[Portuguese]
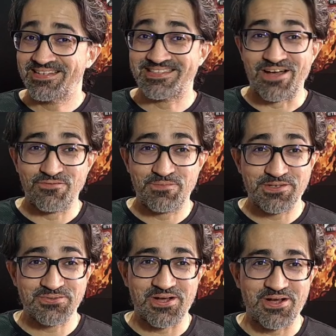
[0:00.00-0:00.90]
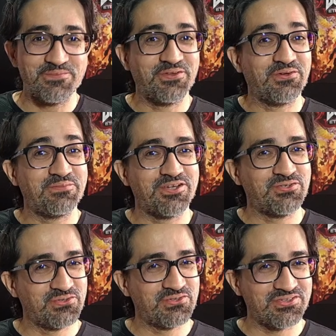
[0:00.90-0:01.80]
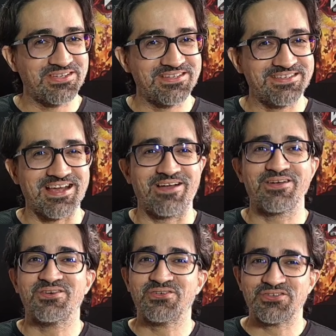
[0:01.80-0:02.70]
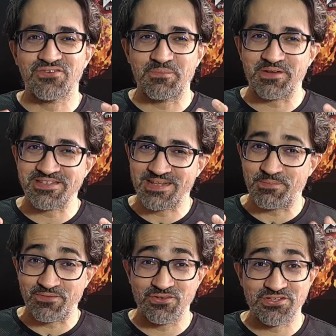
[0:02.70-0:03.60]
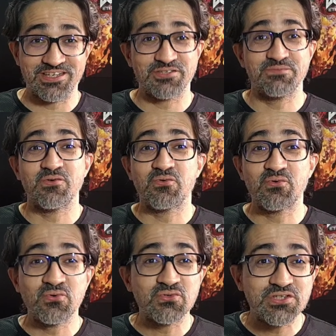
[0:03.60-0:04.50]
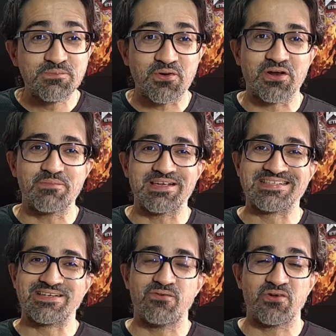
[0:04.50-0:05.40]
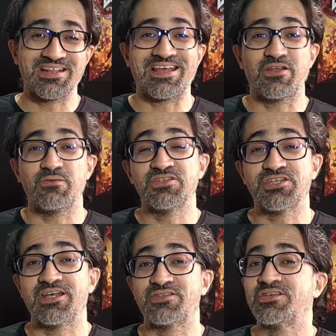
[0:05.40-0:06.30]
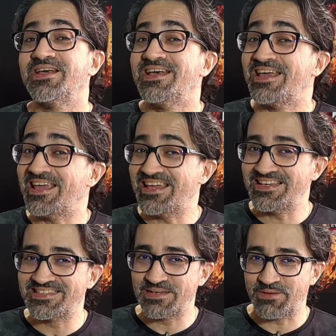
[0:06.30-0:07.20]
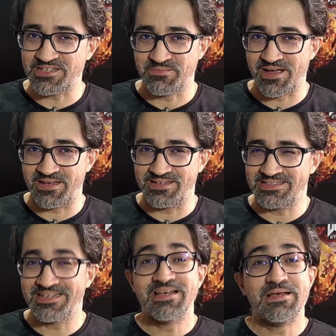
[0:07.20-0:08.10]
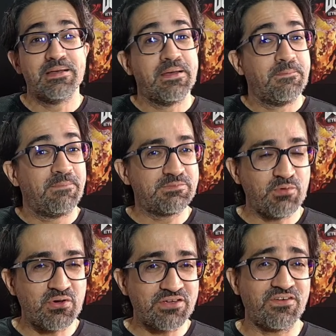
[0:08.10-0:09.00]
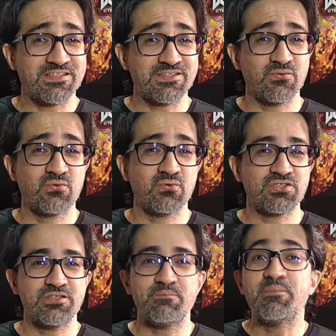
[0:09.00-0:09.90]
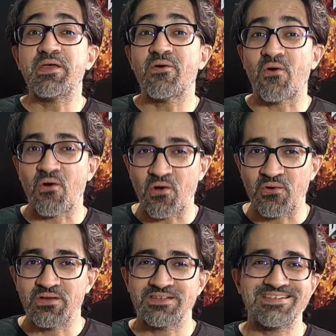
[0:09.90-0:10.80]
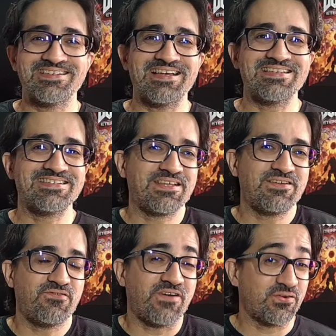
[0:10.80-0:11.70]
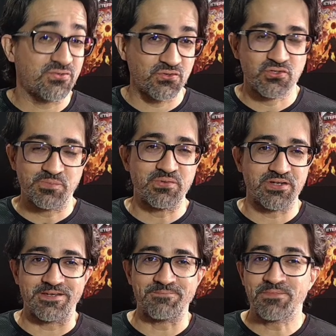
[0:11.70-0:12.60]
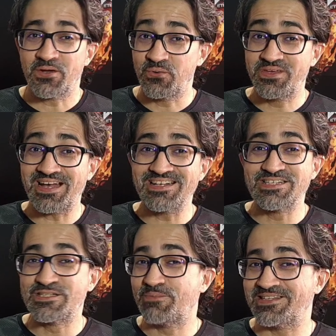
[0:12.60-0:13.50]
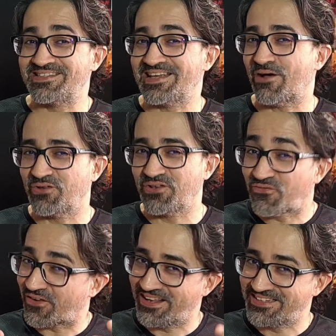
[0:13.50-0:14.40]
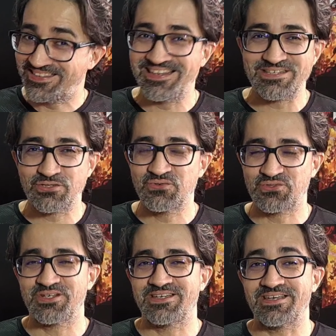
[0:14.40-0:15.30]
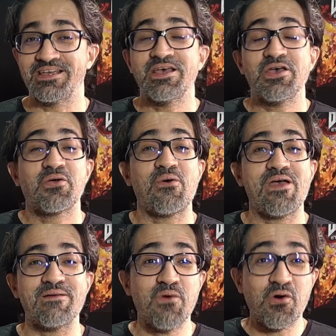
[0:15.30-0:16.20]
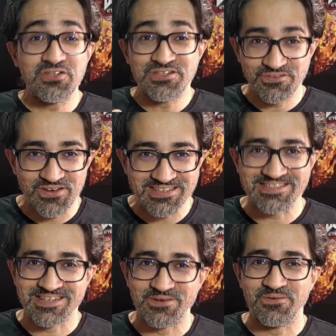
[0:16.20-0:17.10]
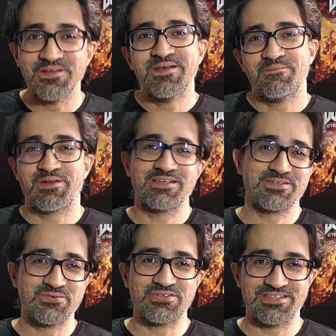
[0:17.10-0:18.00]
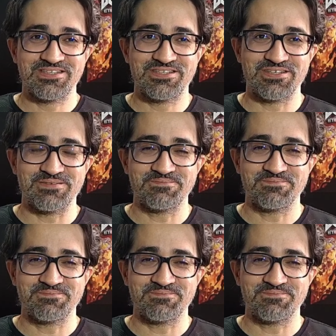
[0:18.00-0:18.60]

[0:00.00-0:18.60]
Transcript: Salve pessoal, meu nome é Judson Santiago e hoje eu vou apresentar para vocês o meu curso de programação orientada a objetos em C++. Mas por que fazer um curso de POO se já existem vários outros por aí? O que há de especial ou diferente nesse curso aqui? Qual é a motivação para esse curso existir?